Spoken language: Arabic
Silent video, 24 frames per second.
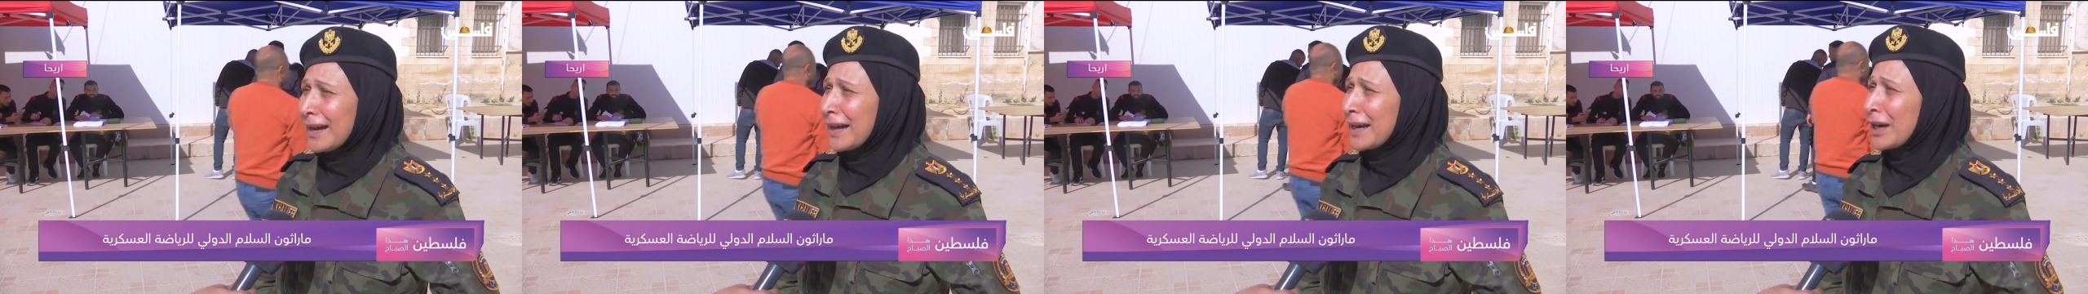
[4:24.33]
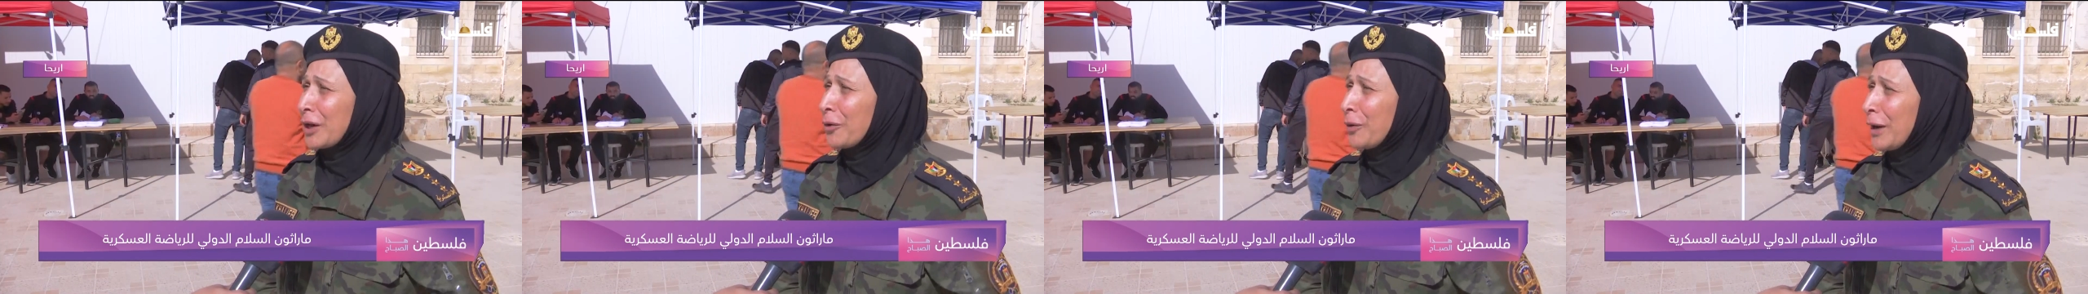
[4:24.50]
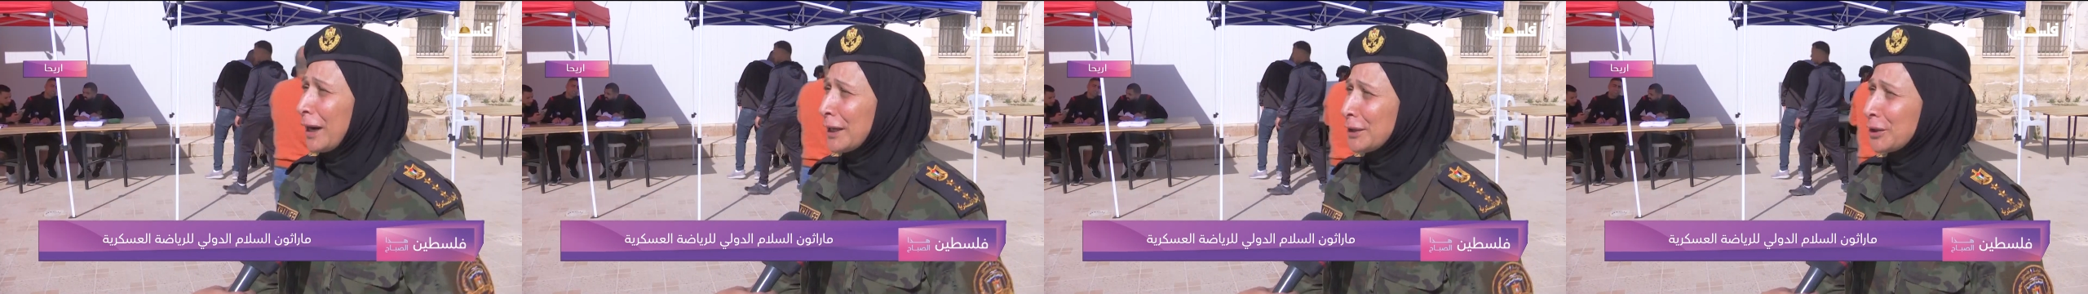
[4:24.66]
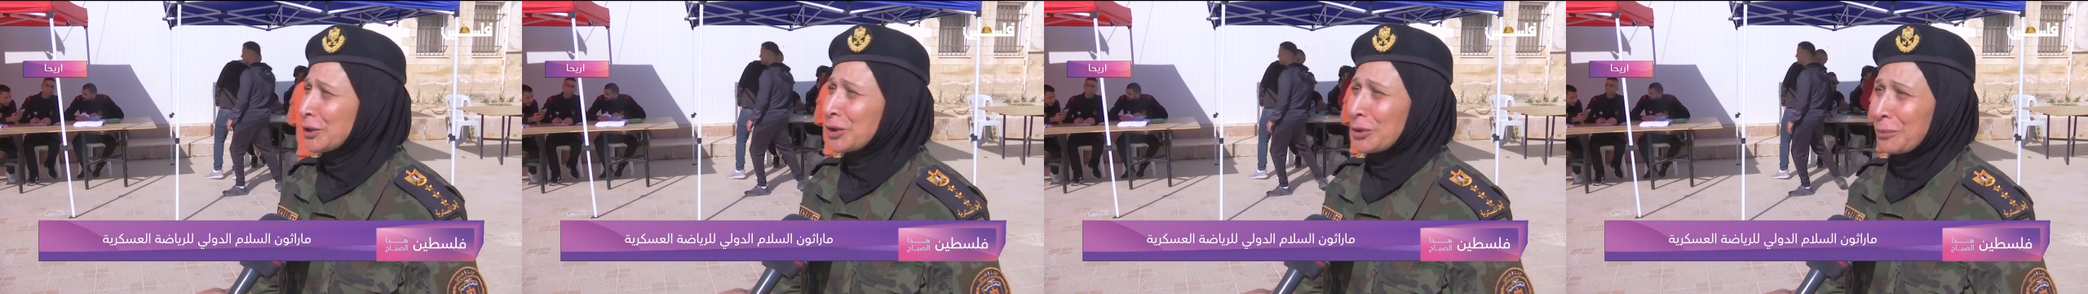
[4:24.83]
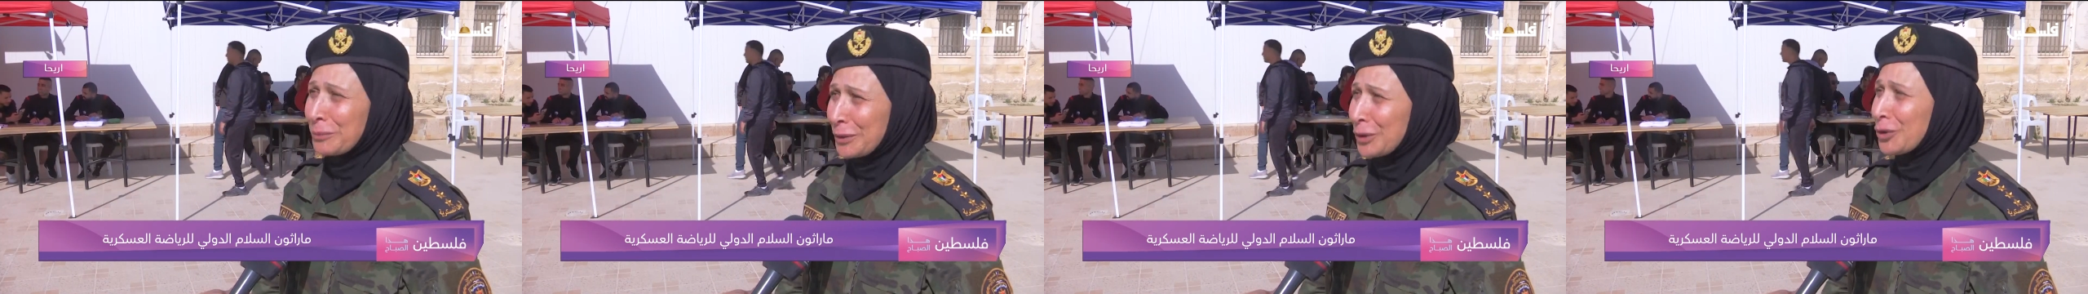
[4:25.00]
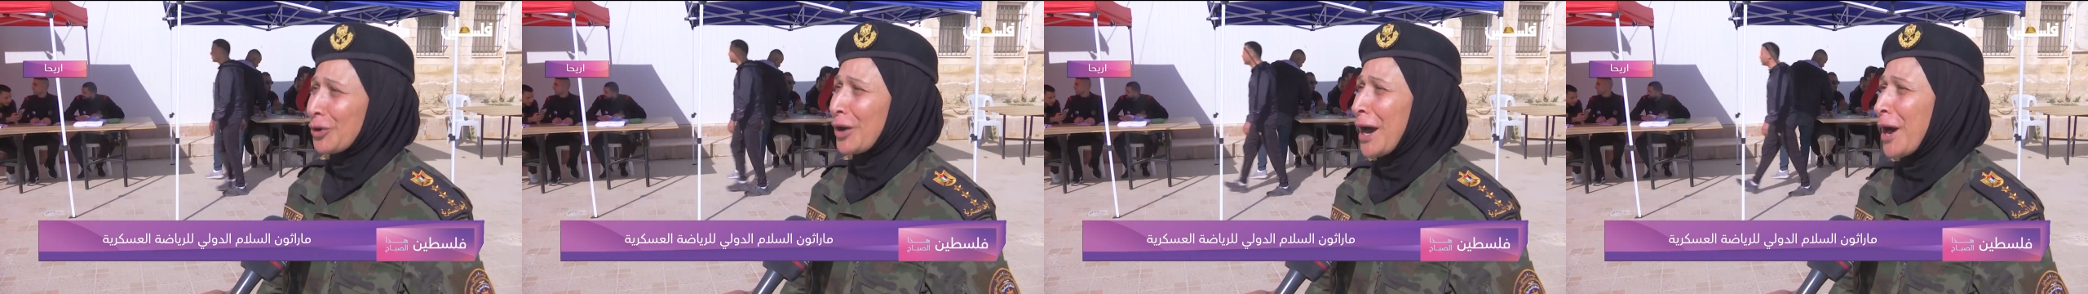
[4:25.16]
انا
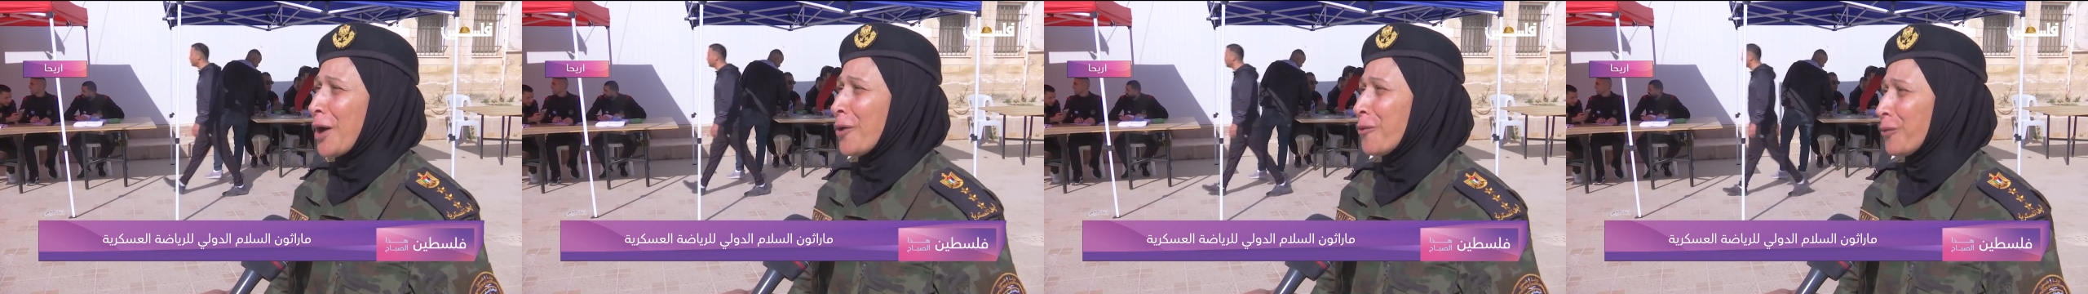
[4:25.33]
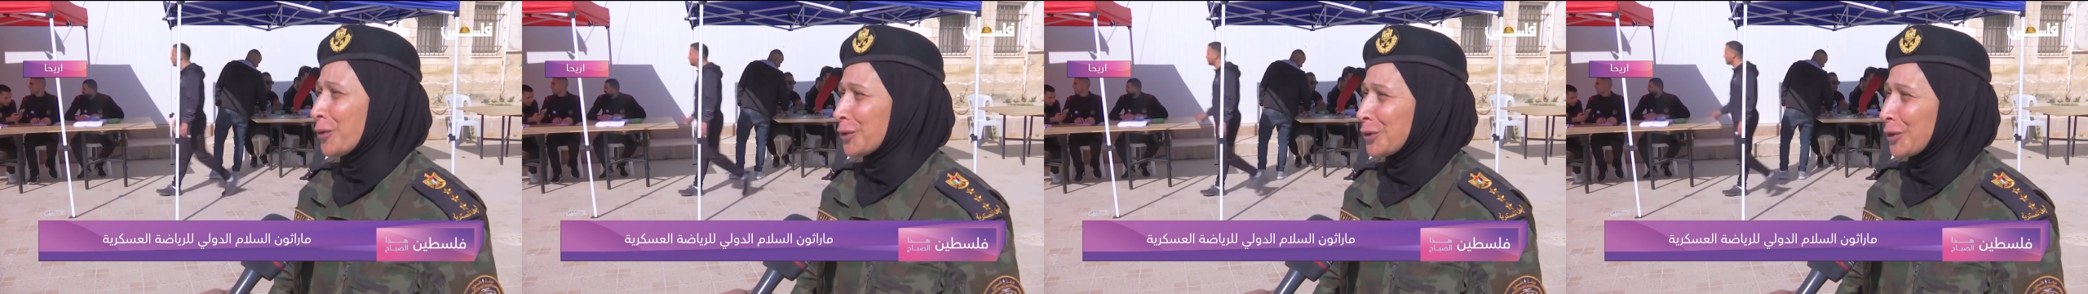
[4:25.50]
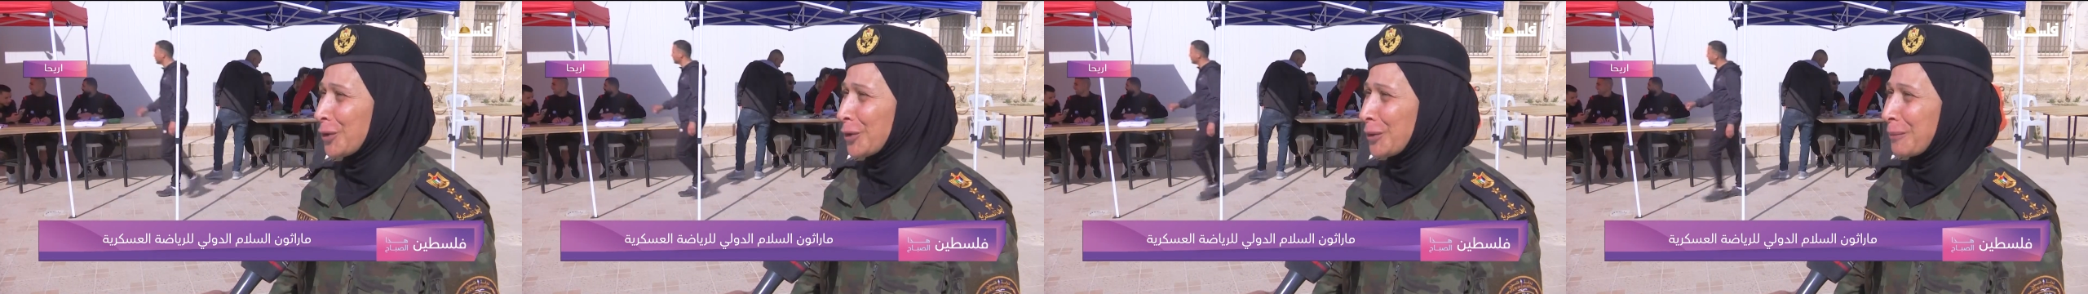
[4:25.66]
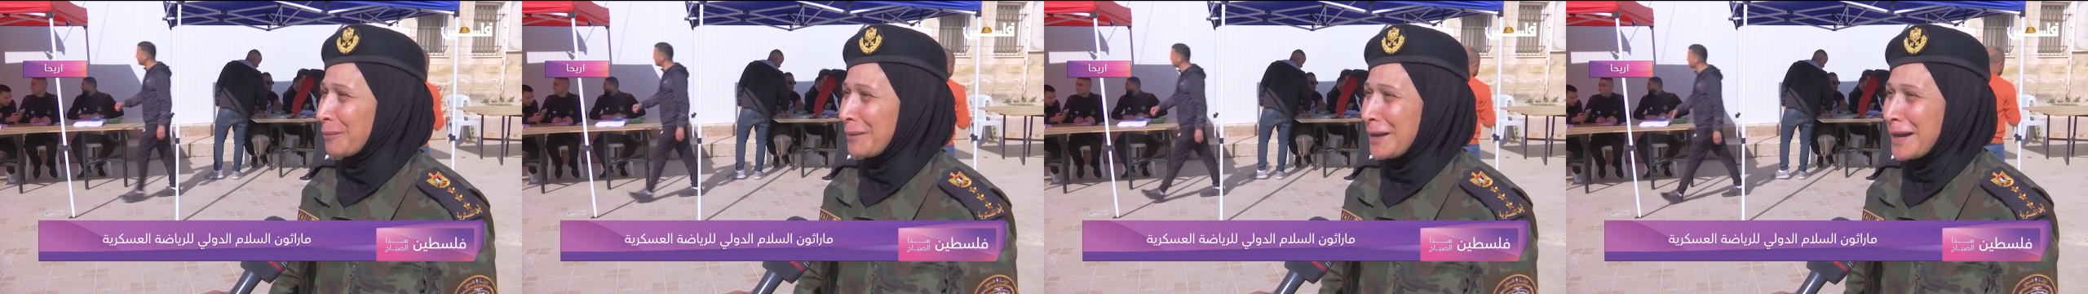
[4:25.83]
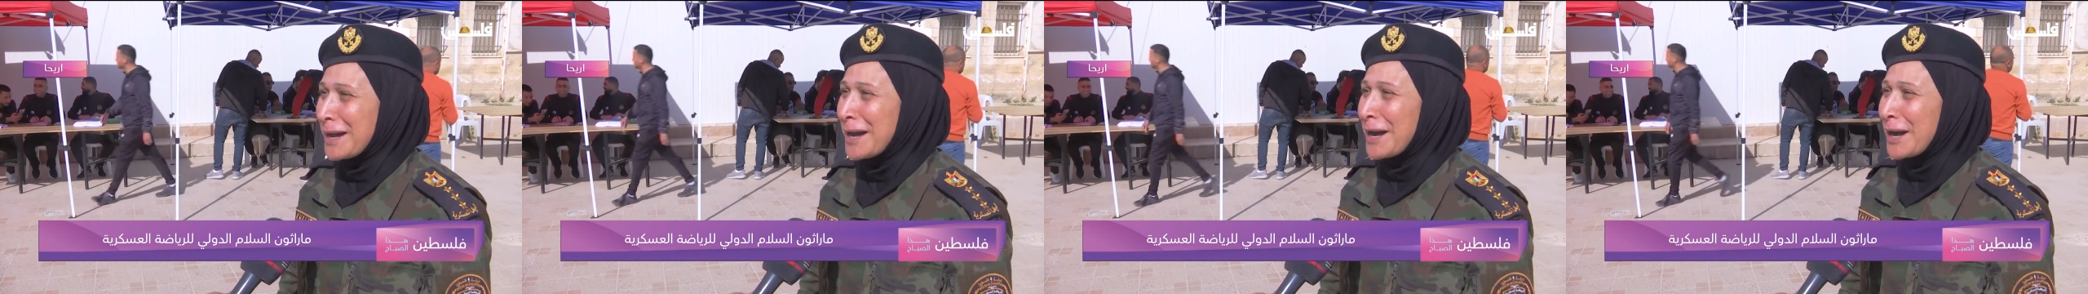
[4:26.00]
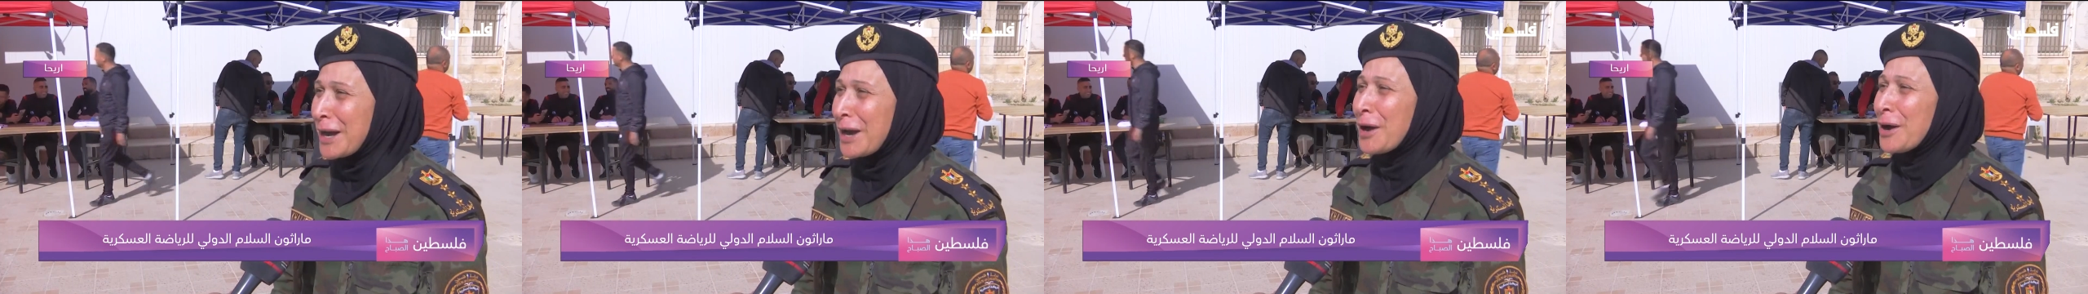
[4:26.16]
وعدتهم انه اعوض لهم
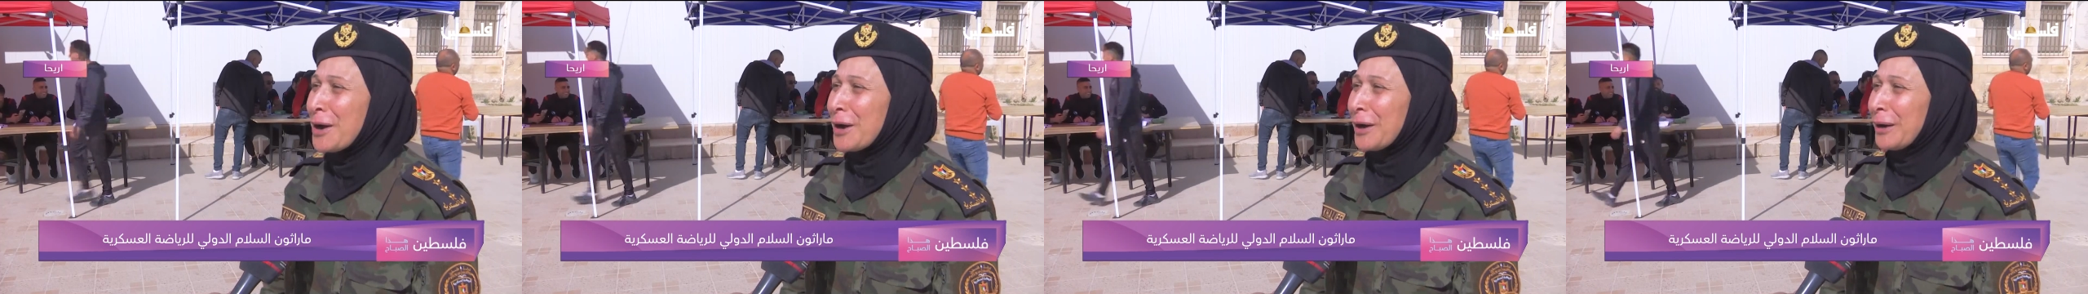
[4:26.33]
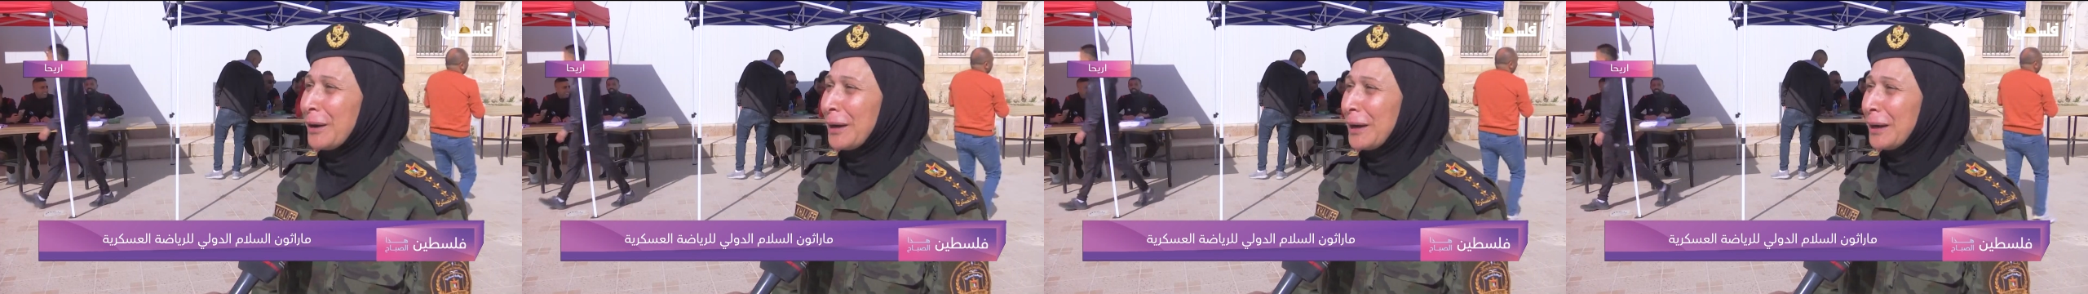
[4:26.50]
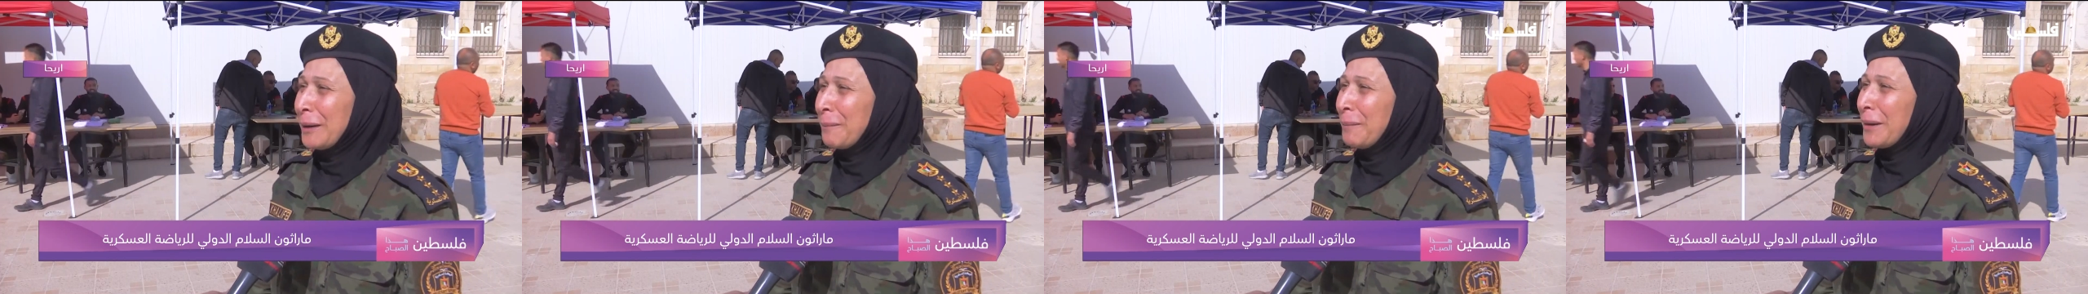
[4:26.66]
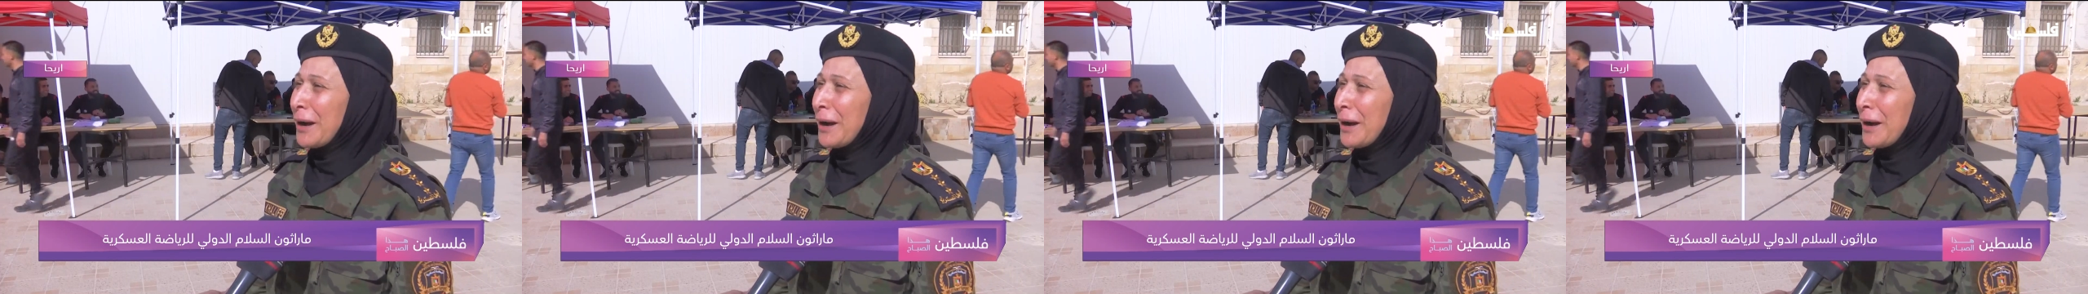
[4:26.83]
اياها آه،